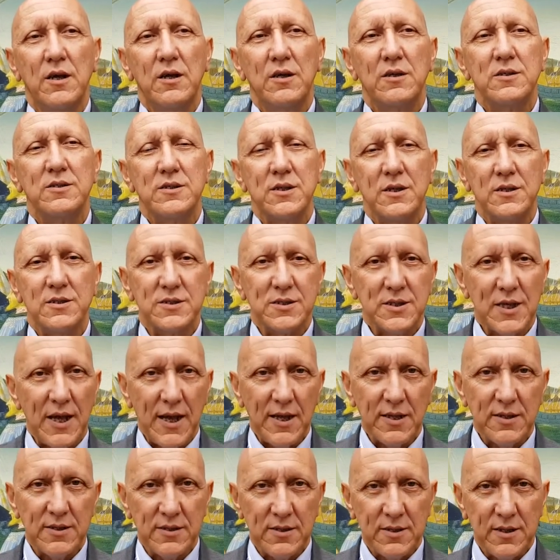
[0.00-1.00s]

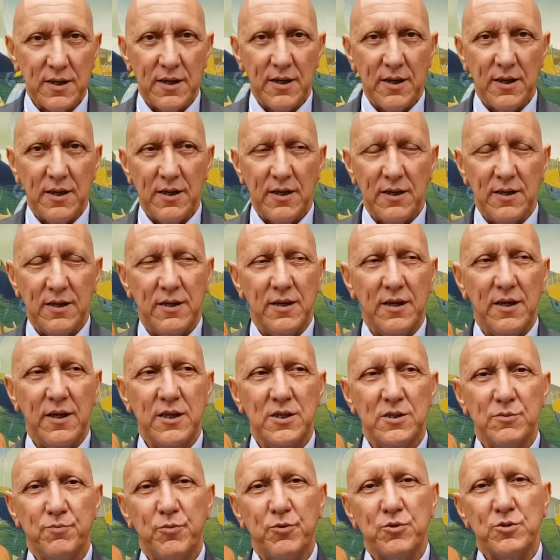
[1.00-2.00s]
60
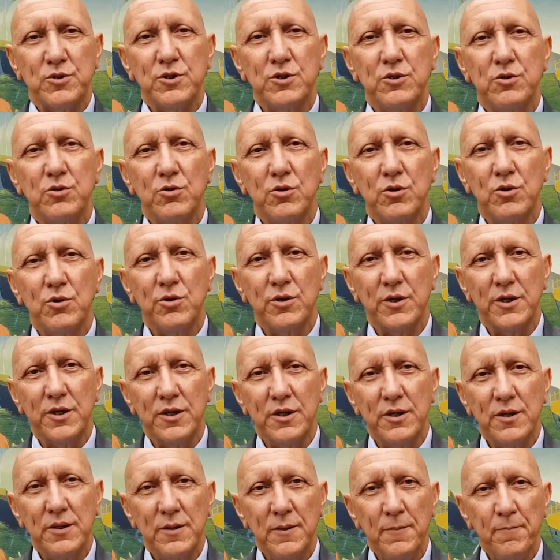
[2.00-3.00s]

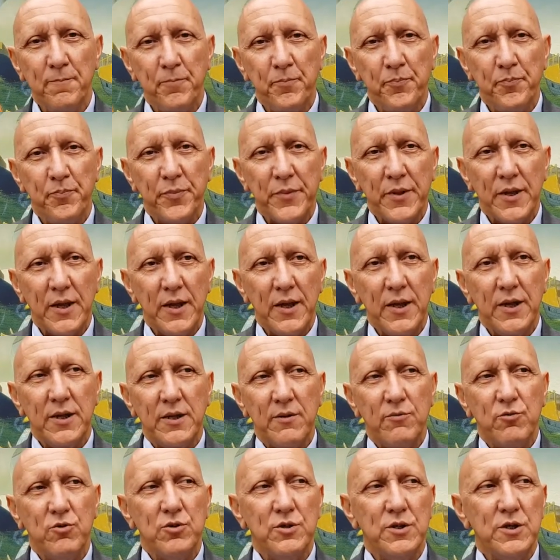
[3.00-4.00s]
espositori e
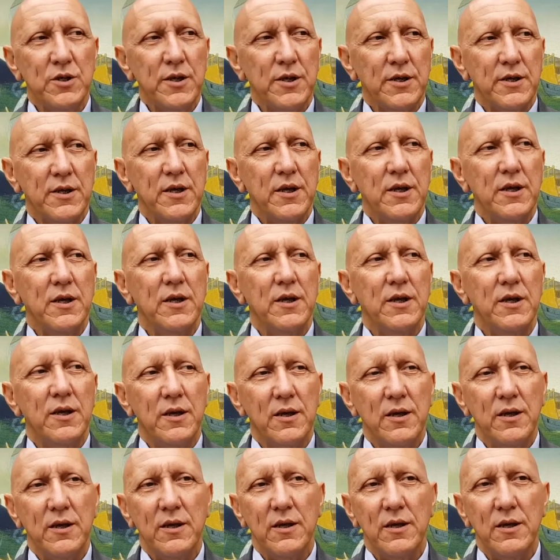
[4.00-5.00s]
devo dire che
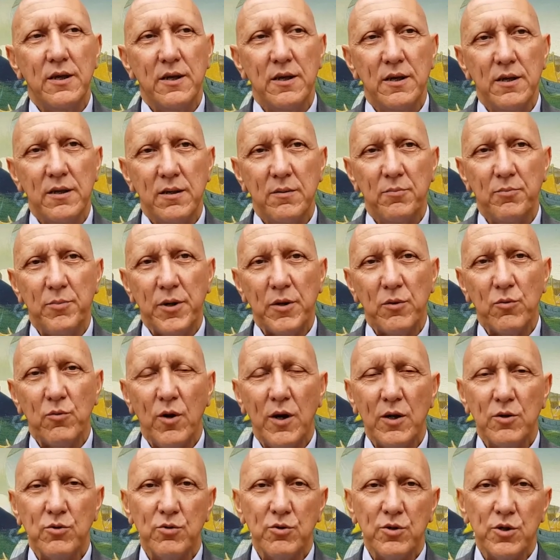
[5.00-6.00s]
eh, per
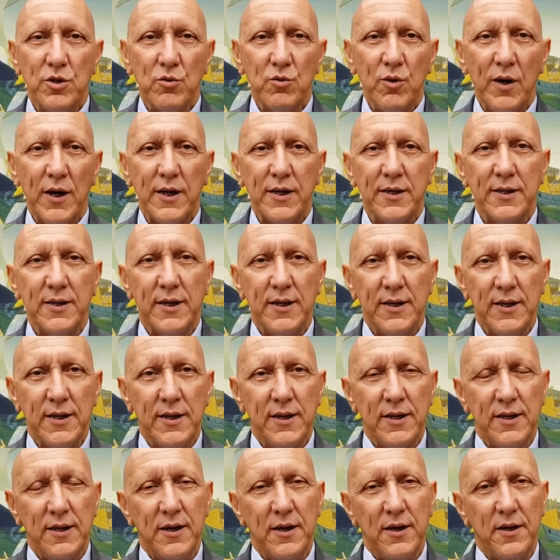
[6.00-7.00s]
quanto riguarda
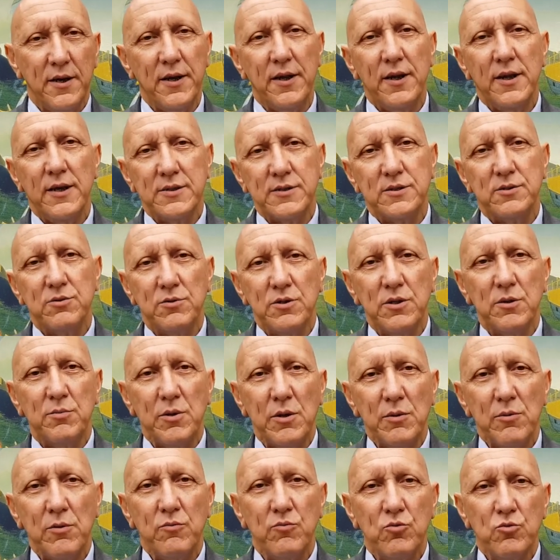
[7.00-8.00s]
le relazioni
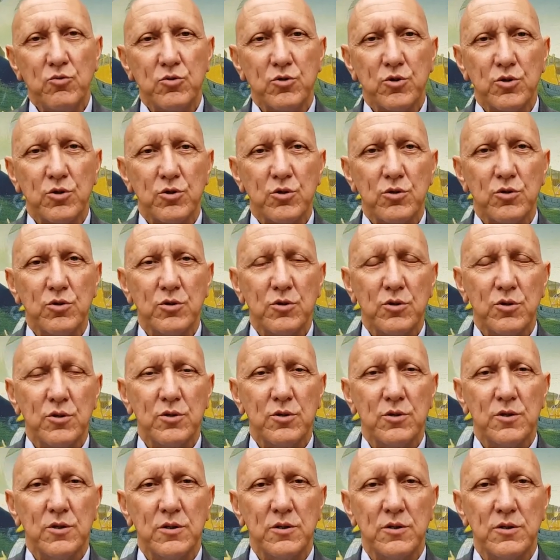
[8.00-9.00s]
abbiamo avuto
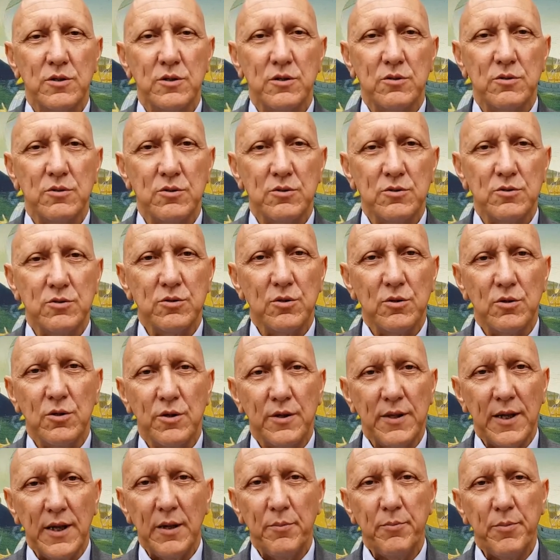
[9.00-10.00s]
eh, non solo
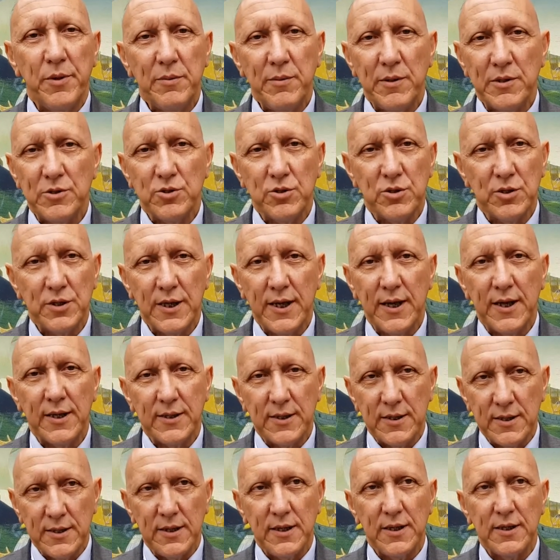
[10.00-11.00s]
nella prima
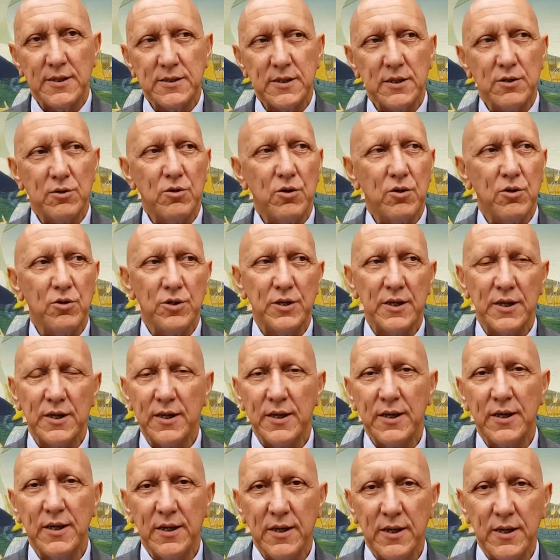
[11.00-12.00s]
giornata, nella seconda
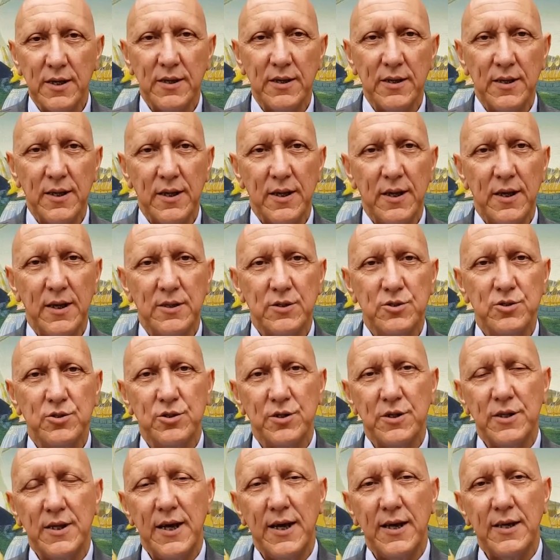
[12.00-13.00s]
e nella
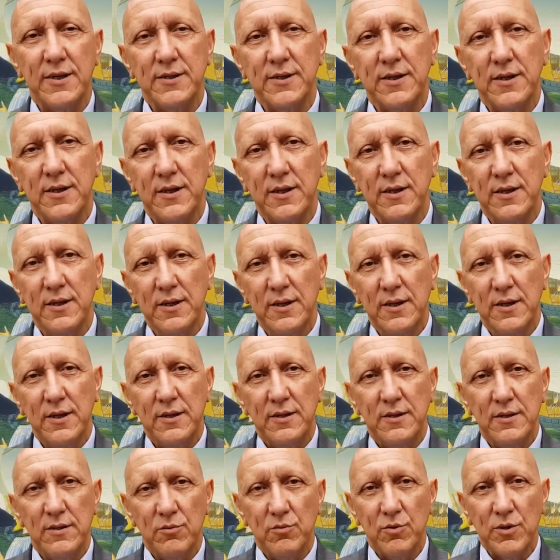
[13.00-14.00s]
giornata
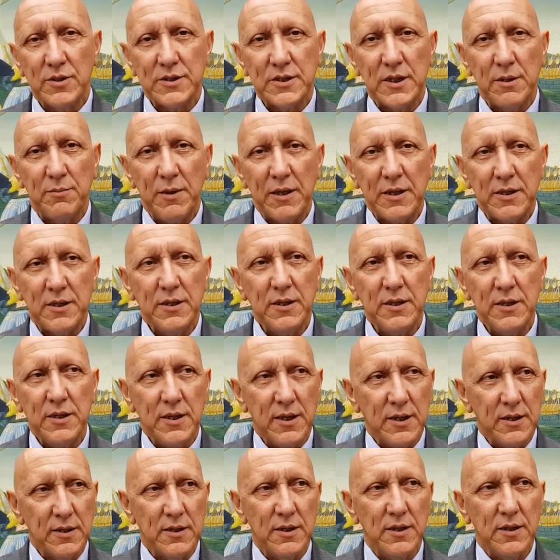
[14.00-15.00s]
di questa
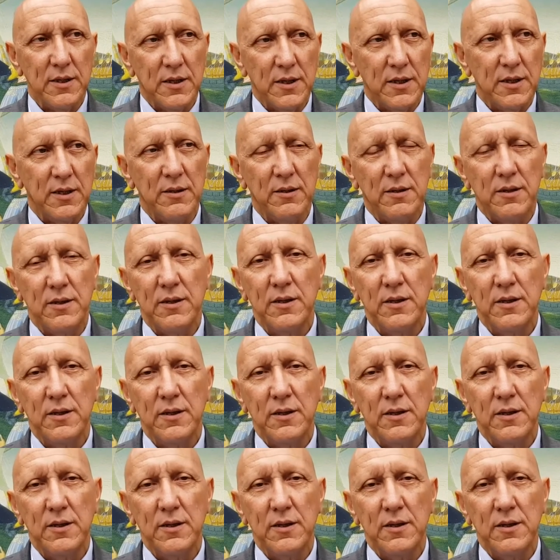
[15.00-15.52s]
mattina, del